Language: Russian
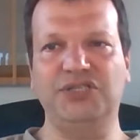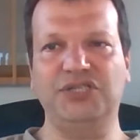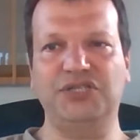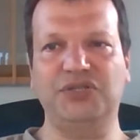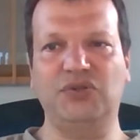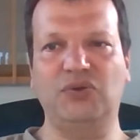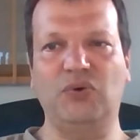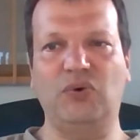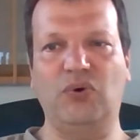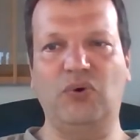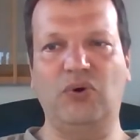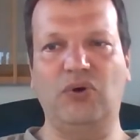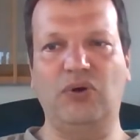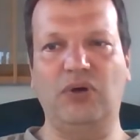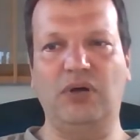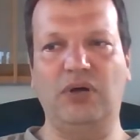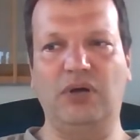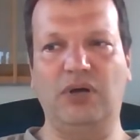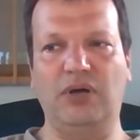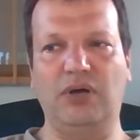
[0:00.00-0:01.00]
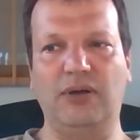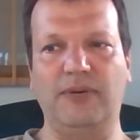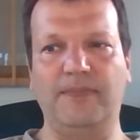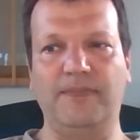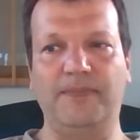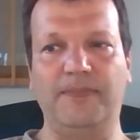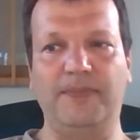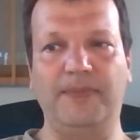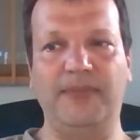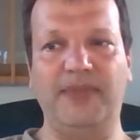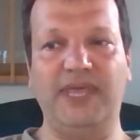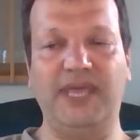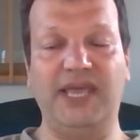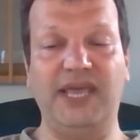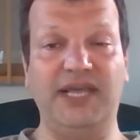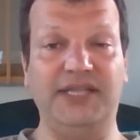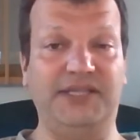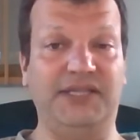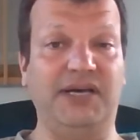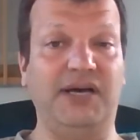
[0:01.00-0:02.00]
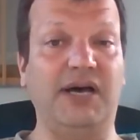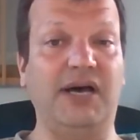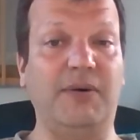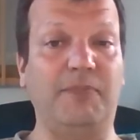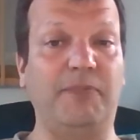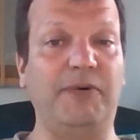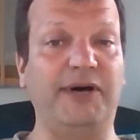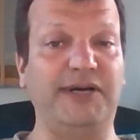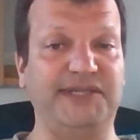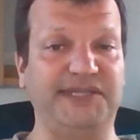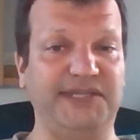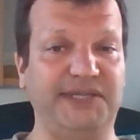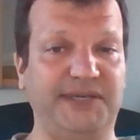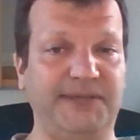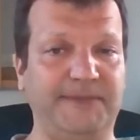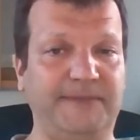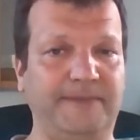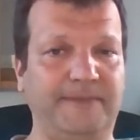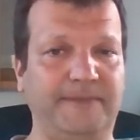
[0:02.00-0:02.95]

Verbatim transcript: что а, это опасно.